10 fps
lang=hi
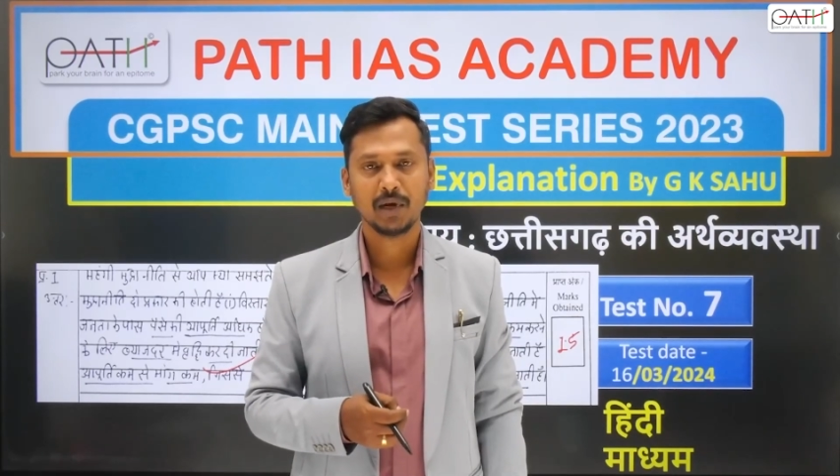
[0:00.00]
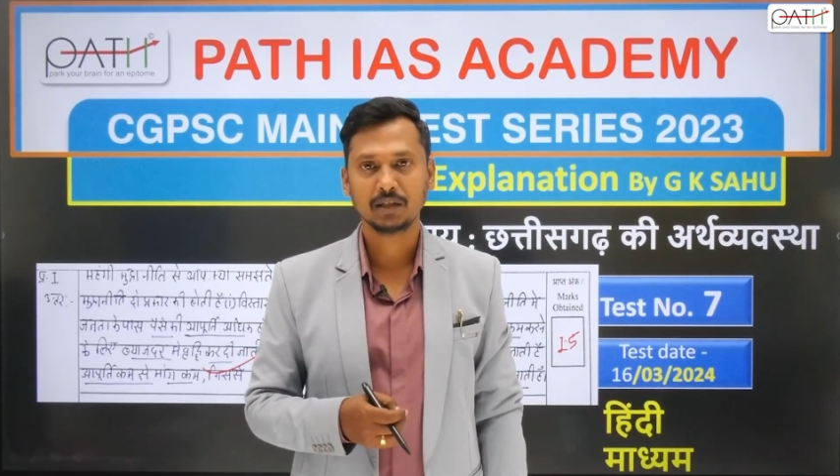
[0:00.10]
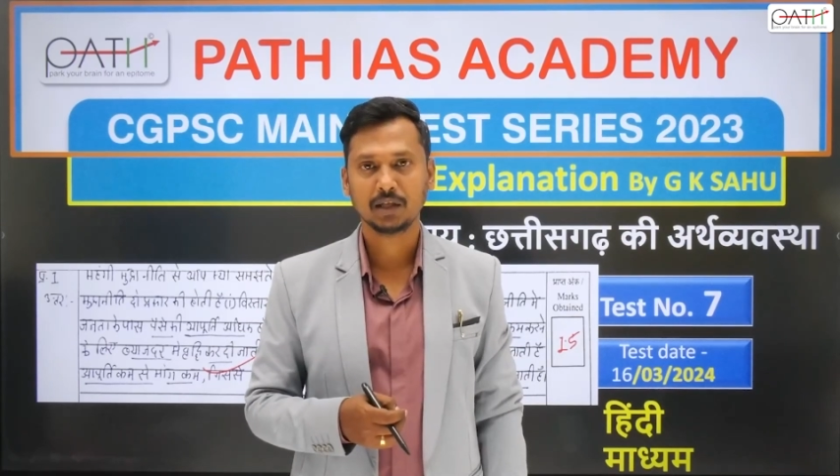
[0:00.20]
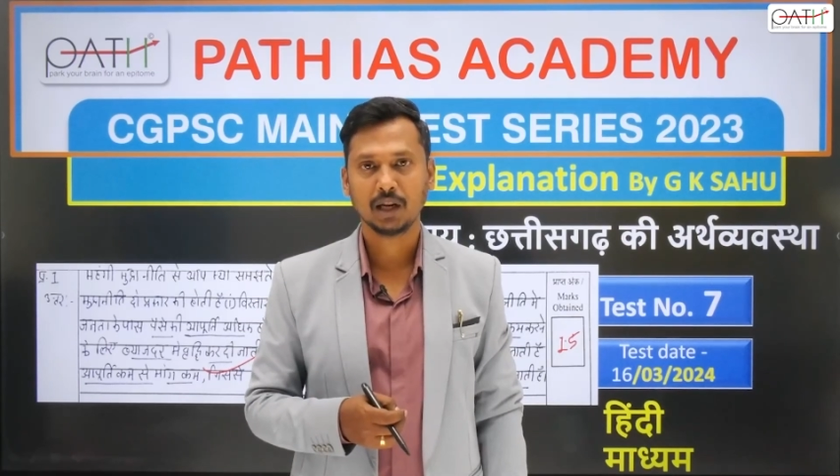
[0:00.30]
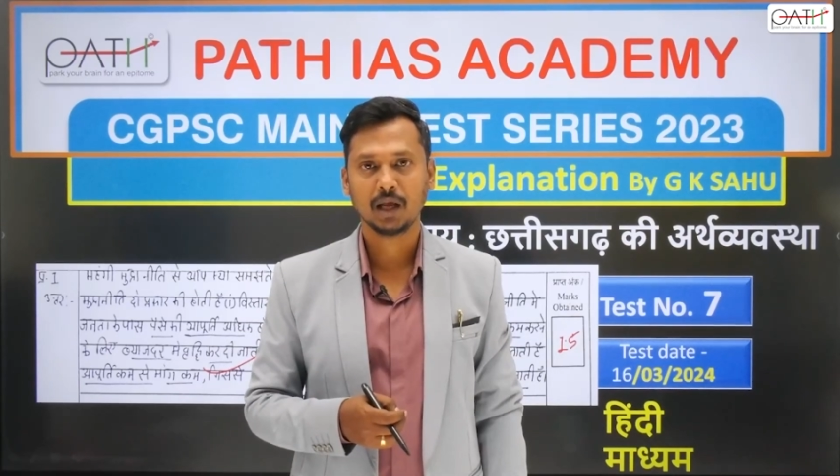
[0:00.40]

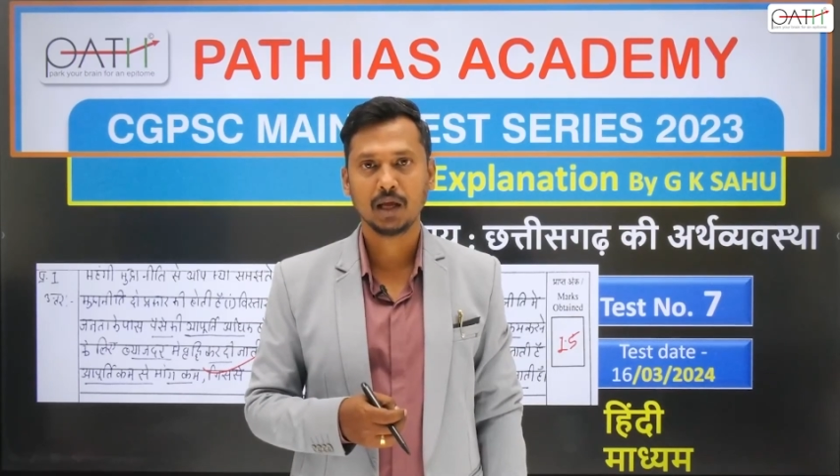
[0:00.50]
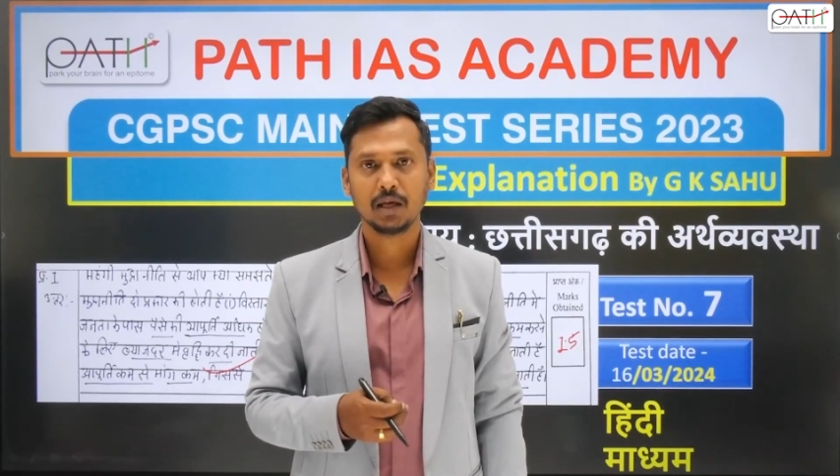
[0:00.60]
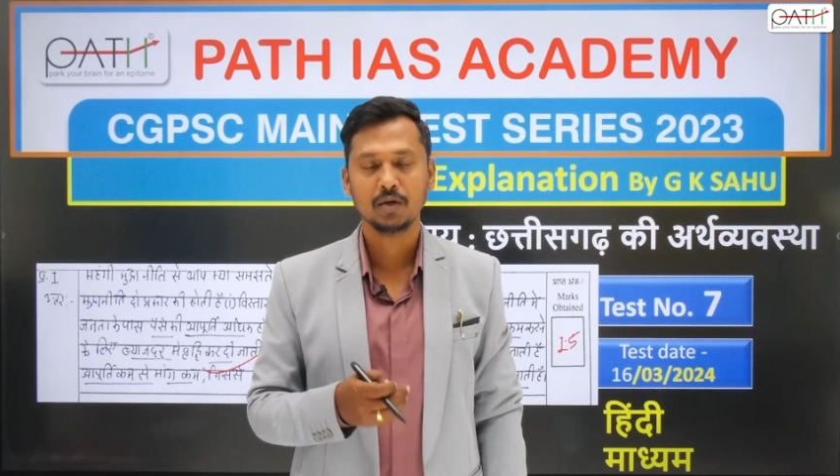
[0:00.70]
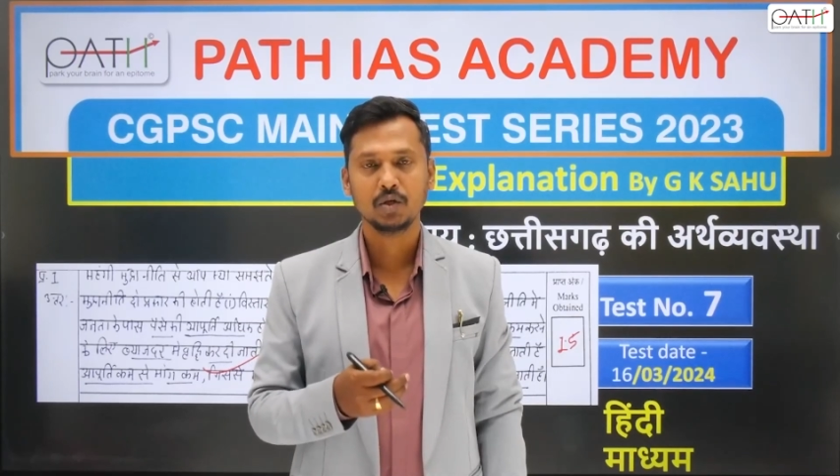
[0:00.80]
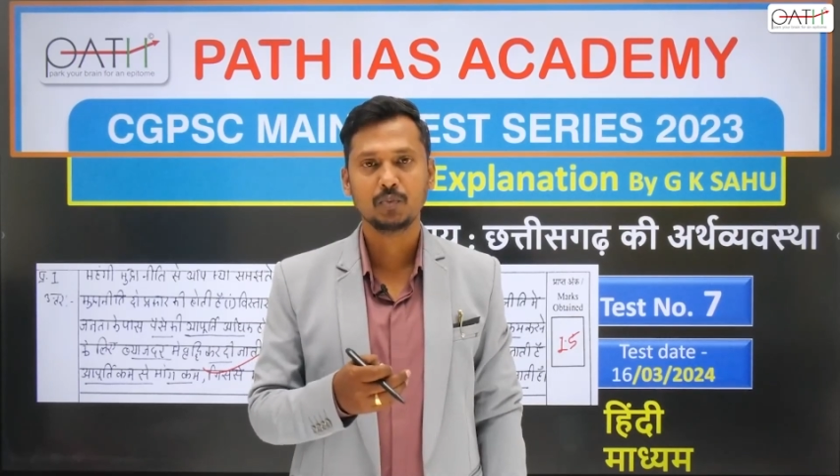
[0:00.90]
बात करेंगे
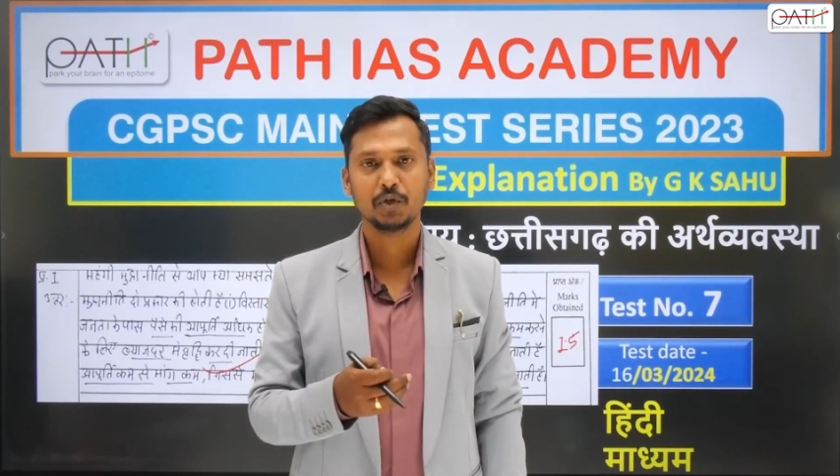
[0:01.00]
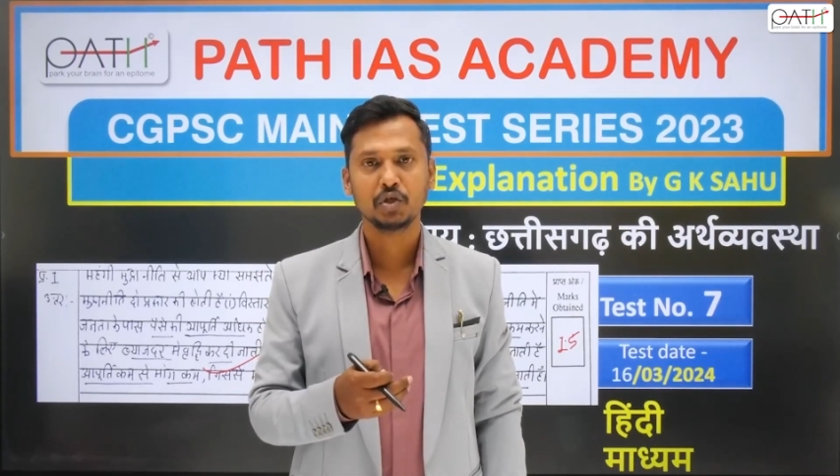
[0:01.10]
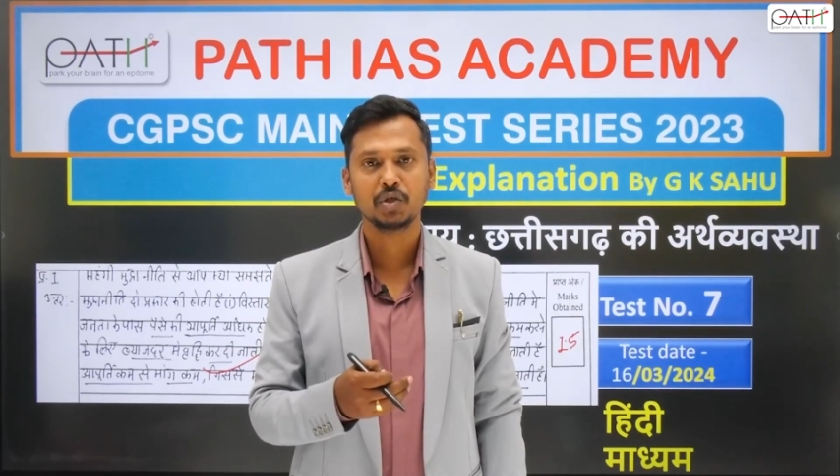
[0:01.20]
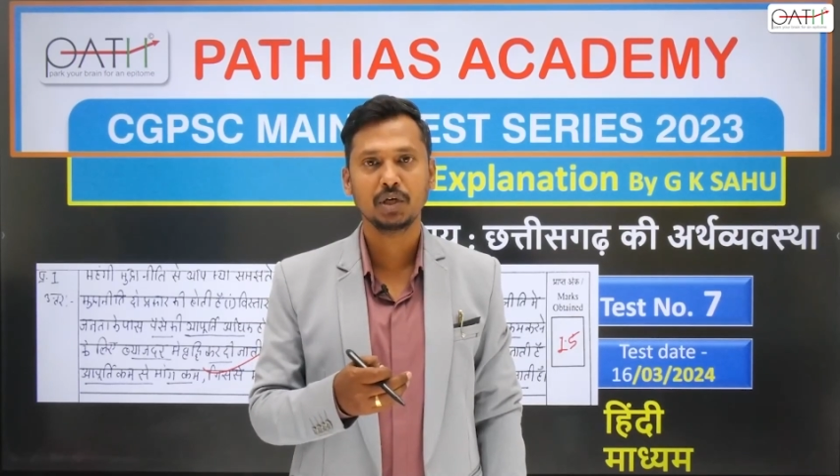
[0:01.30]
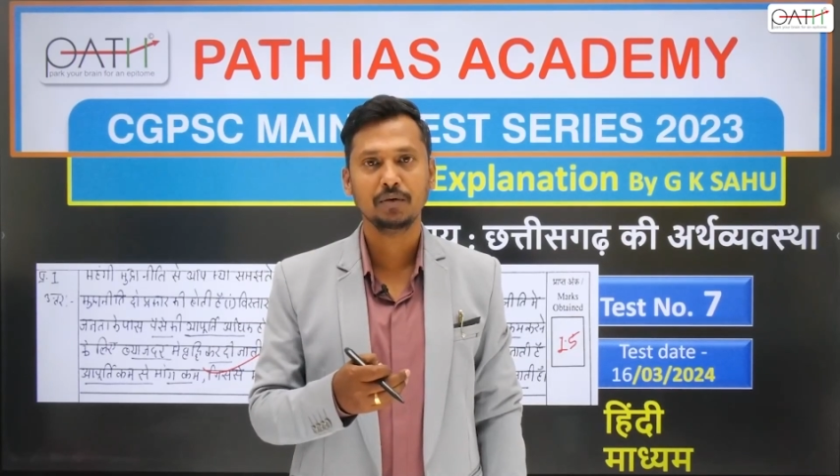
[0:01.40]
कि इस
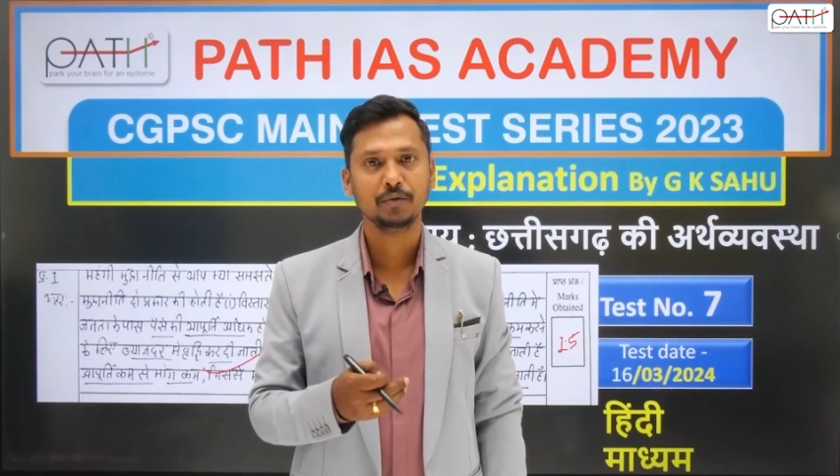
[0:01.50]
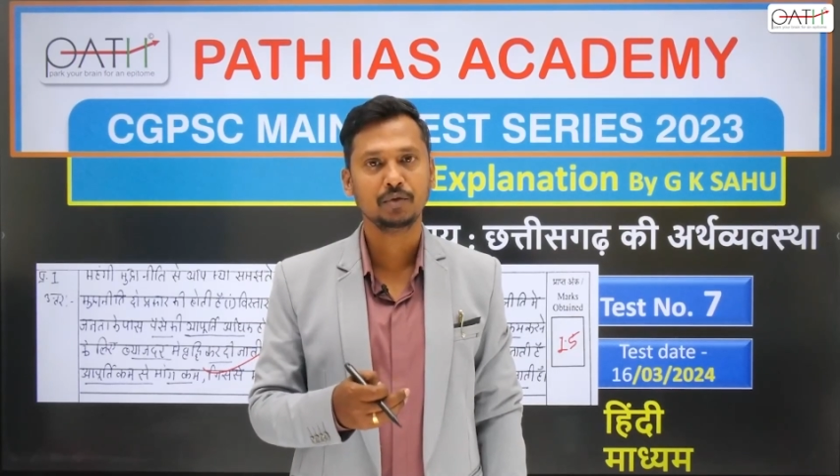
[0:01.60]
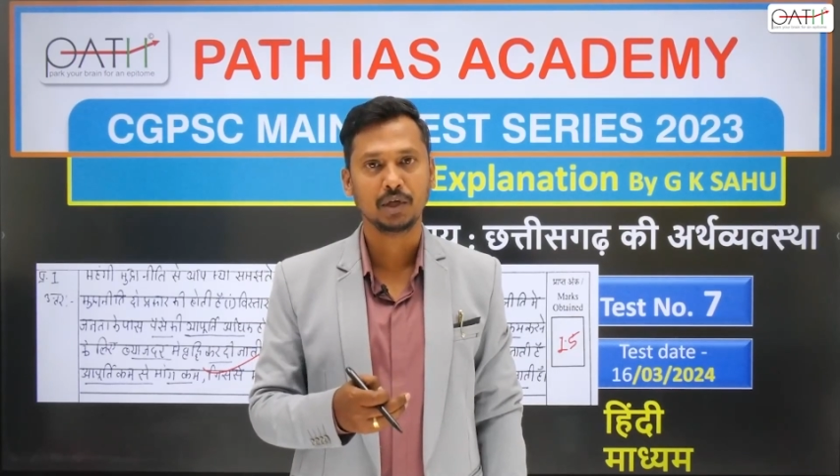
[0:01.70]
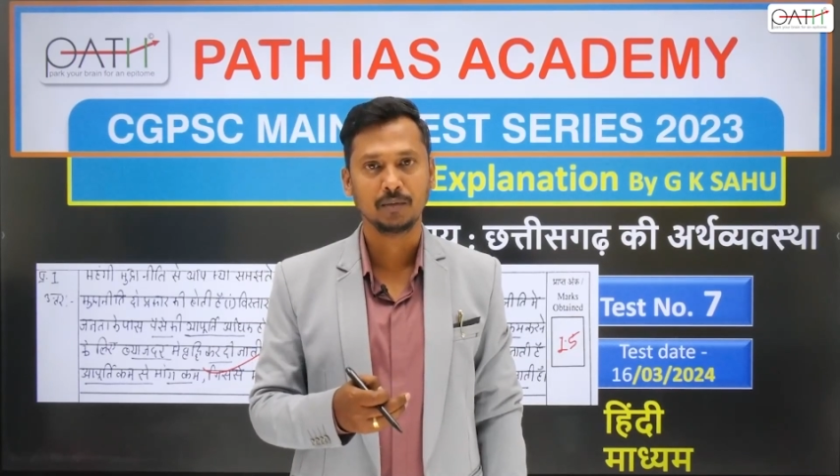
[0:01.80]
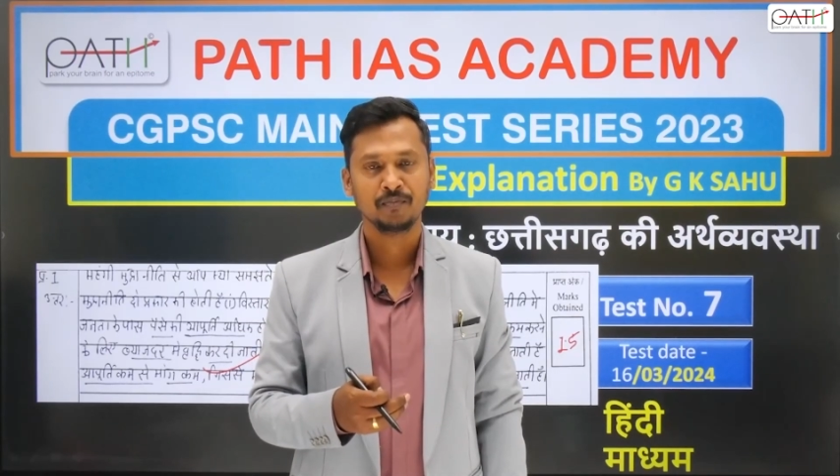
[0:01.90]
प्रश्न का उत्तर